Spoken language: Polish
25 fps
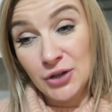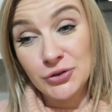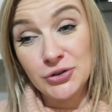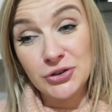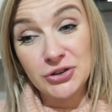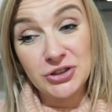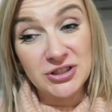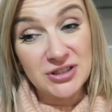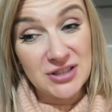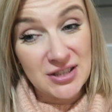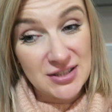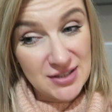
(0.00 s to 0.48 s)
to
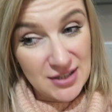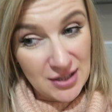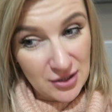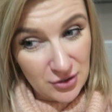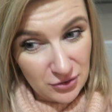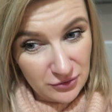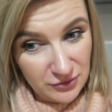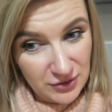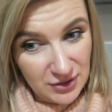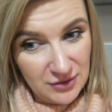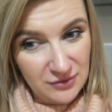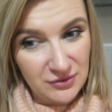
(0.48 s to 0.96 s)
się
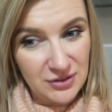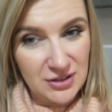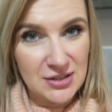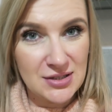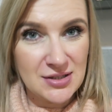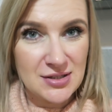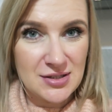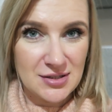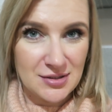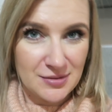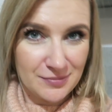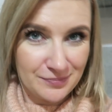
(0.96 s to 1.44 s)
zastanowię,
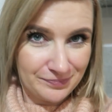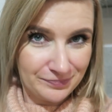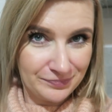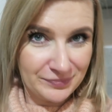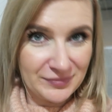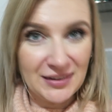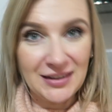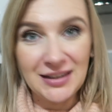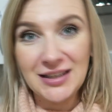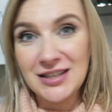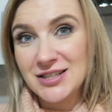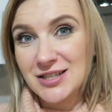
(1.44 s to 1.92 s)
więc
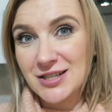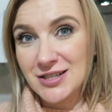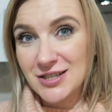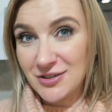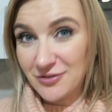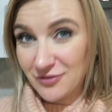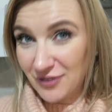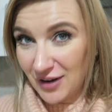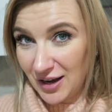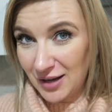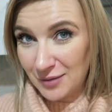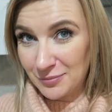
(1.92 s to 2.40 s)
jeszcze
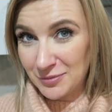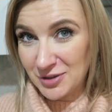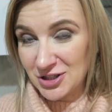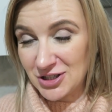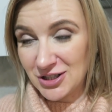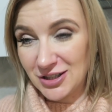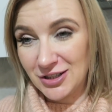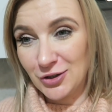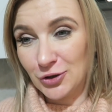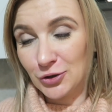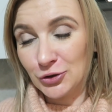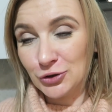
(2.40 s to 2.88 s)
się waham,
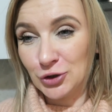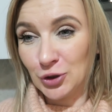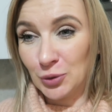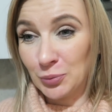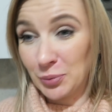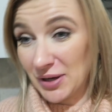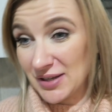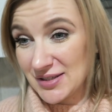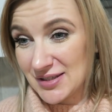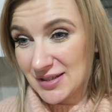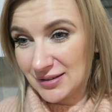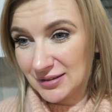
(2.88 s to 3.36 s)
jeżeli chodzi o
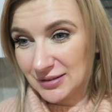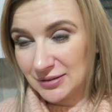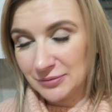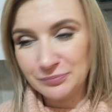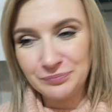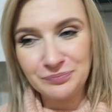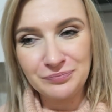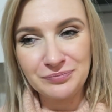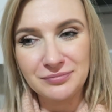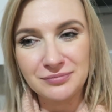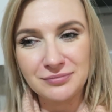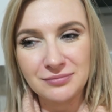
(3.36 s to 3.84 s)
prezent.
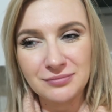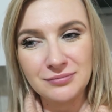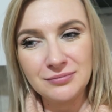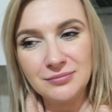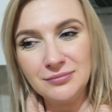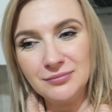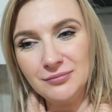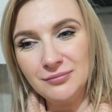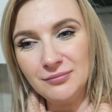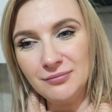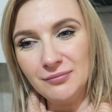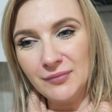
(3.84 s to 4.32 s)

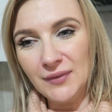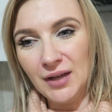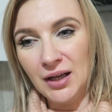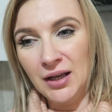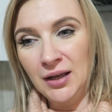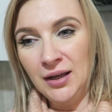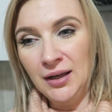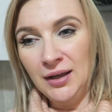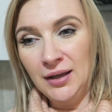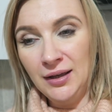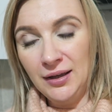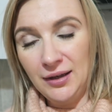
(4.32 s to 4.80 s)

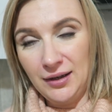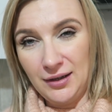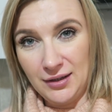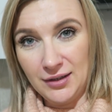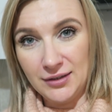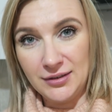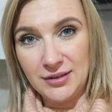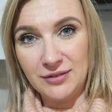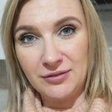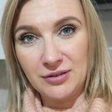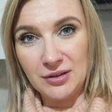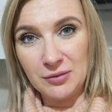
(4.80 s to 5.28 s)

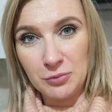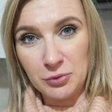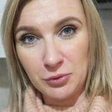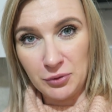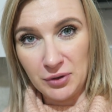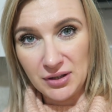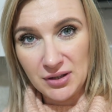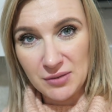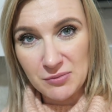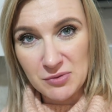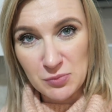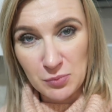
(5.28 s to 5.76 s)
Ale dywan był
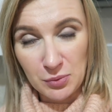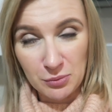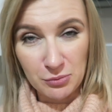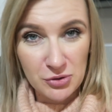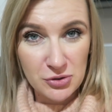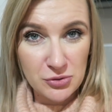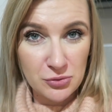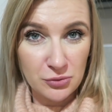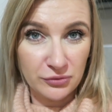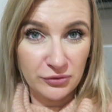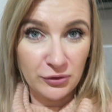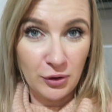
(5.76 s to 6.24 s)
jednym z
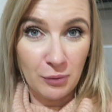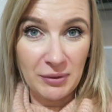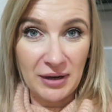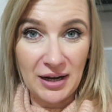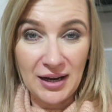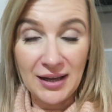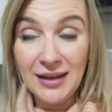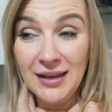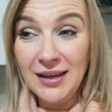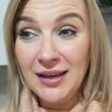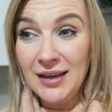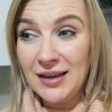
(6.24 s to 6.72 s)
pomysłów. Dobra,
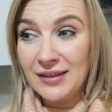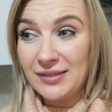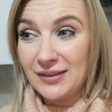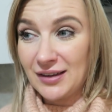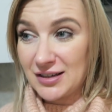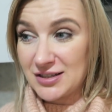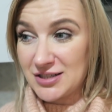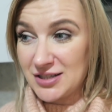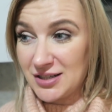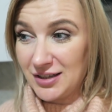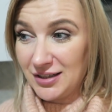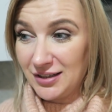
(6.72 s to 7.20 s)

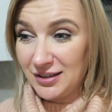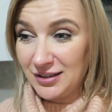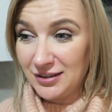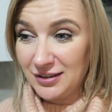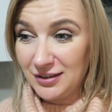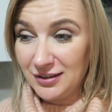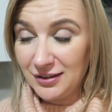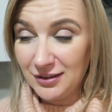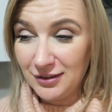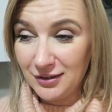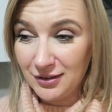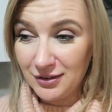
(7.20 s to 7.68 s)
także
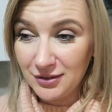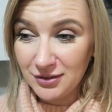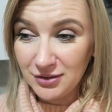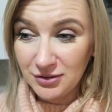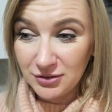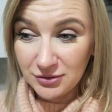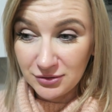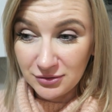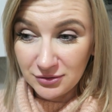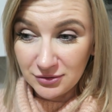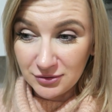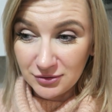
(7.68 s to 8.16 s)
e,
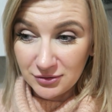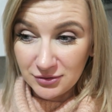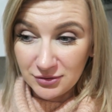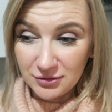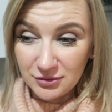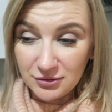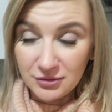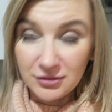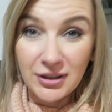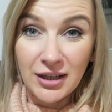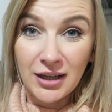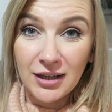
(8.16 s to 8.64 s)

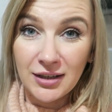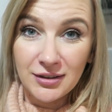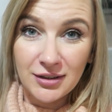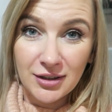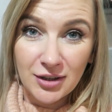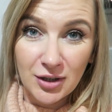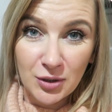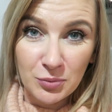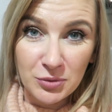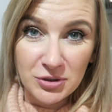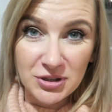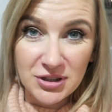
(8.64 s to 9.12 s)
ja
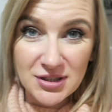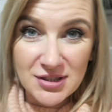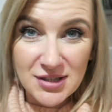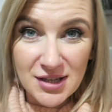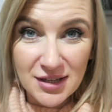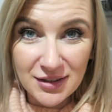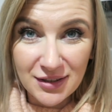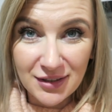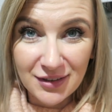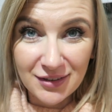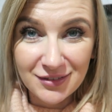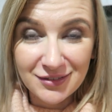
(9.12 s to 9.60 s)
idę robić
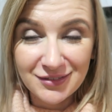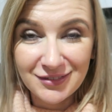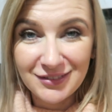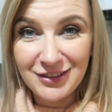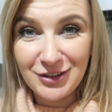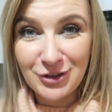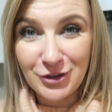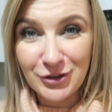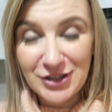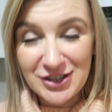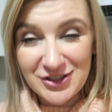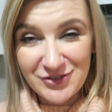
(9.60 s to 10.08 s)
jedzenie
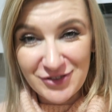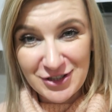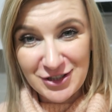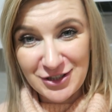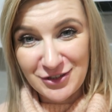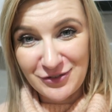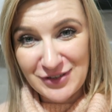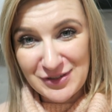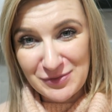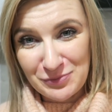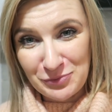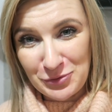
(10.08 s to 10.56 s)
i odezwę się
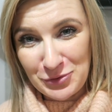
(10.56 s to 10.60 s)
do Was